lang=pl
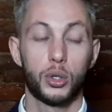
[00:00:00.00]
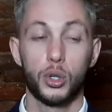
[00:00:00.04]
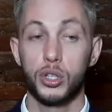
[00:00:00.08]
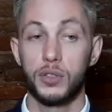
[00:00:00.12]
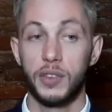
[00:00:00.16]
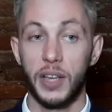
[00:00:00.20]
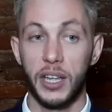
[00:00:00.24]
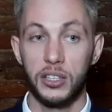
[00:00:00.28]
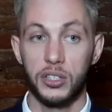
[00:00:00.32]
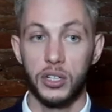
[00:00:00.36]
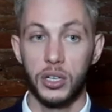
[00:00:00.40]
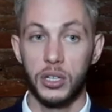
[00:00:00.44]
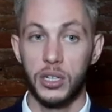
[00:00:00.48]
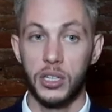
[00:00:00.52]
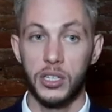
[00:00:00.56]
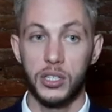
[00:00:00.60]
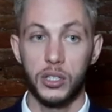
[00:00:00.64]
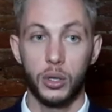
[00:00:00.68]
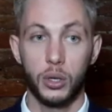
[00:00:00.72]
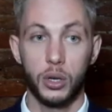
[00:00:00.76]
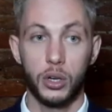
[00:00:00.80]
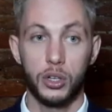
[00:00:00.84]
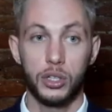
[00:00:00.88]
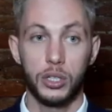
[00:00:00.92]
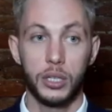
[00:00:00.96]
doświadczeń
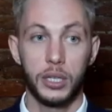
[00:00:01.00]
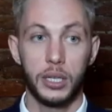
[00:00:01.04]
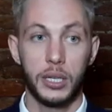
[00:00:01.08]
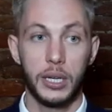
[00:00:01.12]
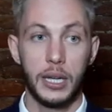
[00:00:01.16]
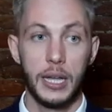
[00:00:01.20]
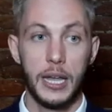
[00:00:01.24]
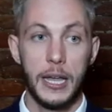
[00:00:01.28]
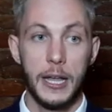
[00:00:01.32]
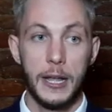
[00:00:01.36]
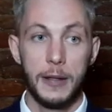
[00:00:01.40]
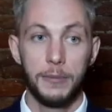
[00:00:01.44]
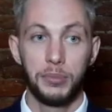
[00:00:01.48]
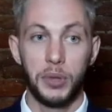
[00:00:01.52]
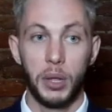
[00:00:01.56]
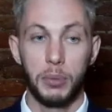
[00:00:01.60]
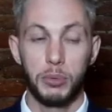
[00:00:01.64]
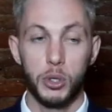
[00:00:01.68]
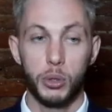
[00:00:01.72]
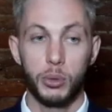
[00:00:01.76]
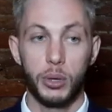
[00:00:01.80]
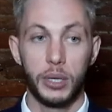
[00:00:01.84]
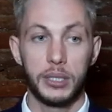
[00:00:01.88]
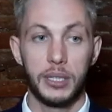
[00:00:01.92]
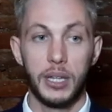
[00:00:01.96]
historycznych, na
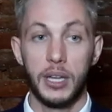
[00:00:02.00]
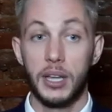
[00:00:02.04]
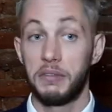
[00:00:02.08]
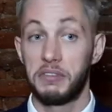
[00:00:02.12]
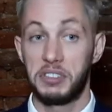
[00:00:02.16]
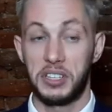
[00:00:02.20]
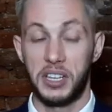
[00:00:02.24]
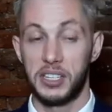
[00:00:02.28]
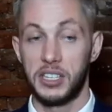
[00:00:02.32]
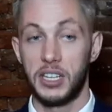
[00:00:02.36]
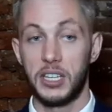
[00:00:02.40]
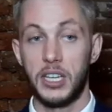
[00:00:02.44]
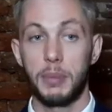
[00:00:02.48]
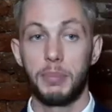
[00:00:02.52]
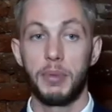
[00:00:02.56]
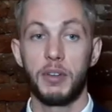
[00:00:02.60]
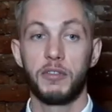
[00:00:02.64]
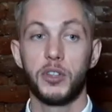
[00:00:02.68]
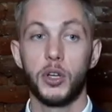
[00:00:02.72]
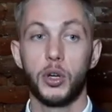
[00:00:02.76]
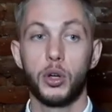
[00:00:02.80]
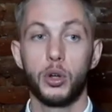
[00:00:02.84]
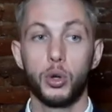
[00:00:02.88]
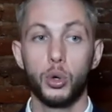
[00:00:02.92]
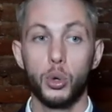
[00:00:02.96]
przykład wskazania
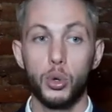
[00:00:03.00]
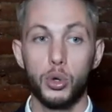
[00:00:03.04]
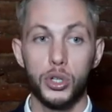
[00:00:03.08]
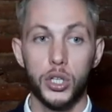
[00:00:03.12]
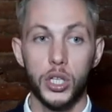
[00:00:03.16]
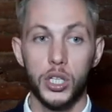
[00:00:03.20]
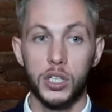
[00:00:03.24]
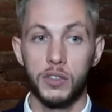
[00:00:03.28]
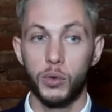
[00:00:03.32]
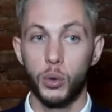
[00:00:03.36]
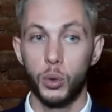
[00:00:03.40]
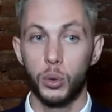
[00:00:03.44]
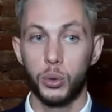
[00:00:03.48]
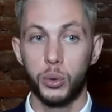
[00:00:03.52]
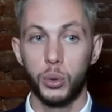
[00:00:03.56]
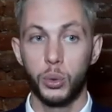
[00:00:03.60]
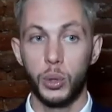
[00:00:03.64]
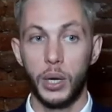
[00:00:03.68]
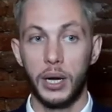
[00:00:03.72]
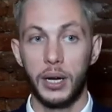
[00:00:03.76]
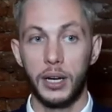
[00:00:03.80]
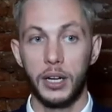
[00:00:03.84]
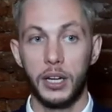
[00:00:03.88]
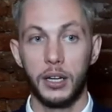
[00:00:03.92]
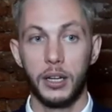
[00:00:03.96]
pewnych różnic w
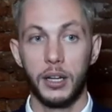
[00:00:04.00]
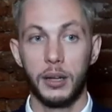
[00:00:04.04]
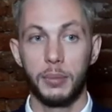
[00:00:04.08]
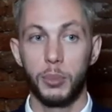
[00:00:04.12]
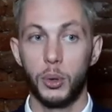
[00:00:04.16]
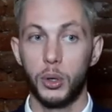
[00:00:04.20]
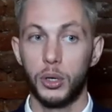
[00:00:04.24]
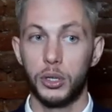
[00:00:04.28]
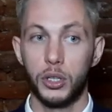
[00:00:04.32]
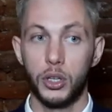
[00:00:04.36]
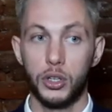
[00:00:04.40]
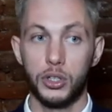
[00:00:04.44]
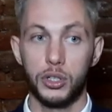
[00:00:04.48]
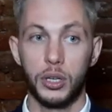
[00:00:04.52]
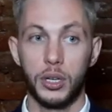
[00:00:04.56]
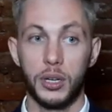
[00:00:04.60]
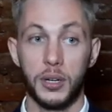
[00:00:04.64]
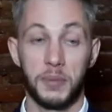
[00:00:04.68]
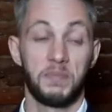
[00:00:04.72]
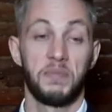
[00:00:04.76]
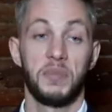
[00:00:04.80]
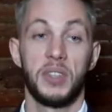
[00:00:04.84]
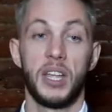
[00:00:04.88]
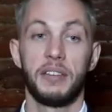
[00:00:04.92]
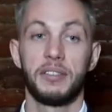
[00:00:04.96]
kulturach e, politycznych
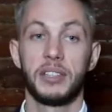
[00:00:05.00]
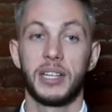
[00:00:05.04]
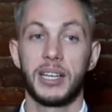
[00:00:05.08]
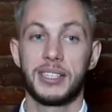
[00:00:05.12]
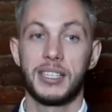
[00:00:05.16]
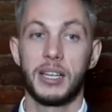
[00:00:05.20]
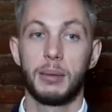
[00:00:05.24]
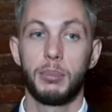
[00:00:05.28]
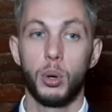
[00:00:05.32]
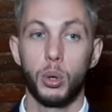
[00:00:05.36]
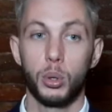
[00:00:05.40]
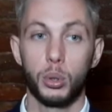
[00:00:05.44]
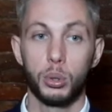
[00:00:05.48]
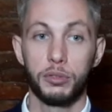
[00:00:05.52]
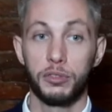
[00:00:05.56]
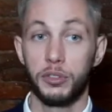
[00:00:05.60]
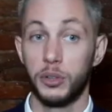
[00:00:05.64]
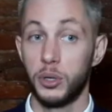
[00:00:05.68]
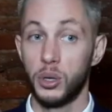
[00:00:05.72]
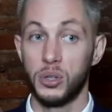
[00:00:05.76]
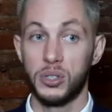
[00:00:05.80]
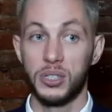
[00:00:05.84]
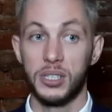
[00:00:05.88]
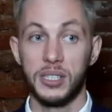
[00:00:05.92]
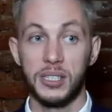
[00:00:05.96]
dawnych zaborów
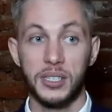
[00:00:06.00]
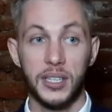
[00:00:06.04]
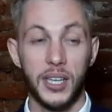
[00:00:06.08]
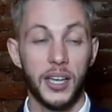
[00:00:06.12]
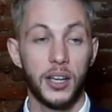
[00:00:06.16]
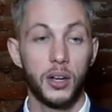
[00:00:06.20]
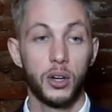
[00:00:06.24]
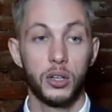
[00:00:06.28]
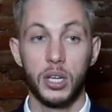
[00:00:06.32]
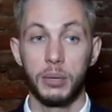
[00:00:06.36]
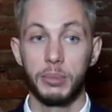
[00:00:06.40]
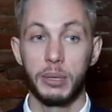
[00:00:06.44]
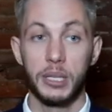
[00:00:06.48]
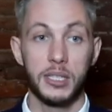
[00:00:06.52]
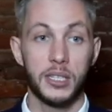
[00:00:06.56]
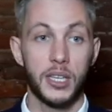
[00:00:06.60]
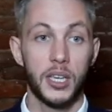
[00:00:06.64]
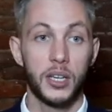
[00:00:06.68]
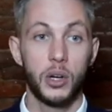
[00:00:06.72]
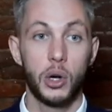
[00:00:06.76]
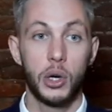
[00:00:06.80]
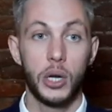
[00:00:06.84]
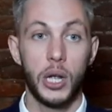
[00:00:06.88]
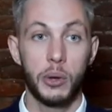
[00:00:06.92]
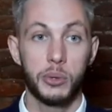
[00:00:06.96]
rosyjskiego,
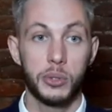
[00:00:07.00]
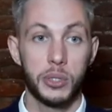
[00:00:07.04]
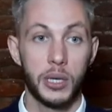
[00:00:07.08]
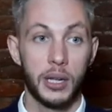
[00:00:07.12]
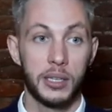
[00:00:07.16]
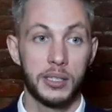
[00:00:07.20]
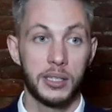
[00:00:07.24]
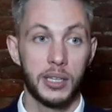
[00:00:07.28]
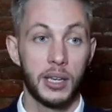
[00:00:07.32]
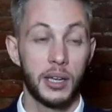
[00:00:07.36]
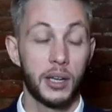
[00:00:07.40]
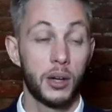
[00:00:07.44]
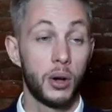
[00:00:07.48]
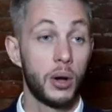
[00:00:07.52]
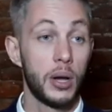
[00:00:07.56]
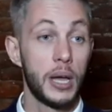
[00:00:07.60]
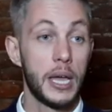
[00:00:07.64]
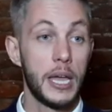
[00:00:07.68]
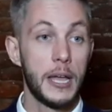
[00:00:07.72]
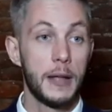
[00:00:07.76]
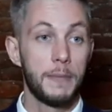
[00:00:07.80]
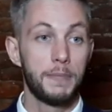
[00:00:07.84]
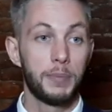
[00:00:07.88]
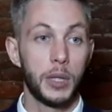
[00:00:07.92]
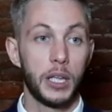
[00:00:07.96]
niemieckiego i austriackiego
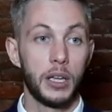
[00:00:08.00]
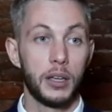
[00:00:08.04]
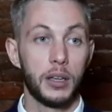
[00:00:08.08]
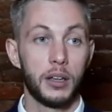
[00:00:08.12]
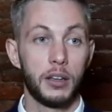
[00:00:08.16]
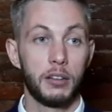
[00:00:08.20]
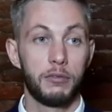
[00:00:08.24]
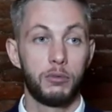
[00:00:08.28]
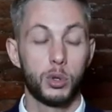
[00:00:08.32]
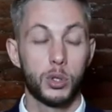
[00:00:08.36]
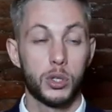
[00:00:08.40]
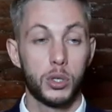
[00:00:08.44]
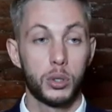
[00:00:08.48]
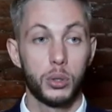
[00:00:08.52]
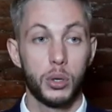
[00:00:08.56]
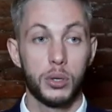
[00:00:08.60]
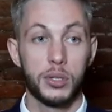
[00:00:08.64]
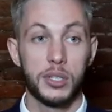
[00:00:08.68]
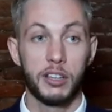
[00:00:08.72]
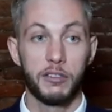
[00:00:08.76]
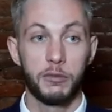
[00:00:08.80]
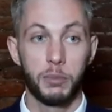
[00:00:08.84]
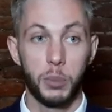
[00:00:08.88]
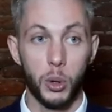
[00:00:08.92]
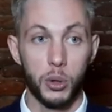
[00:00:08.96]
e,
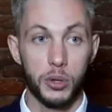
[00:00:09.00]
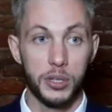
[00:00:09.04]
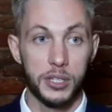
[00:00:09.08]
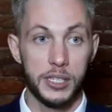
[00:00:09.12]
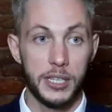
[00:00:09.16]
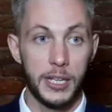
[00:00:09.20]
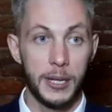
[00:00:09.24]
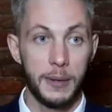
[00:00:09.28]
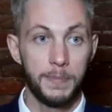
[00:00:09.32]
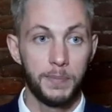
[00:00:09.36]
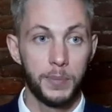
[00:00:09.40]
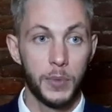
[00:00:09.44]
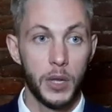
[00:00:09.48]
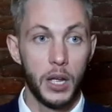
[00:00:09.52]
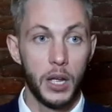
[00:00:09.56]
funkcjonujące w Polsce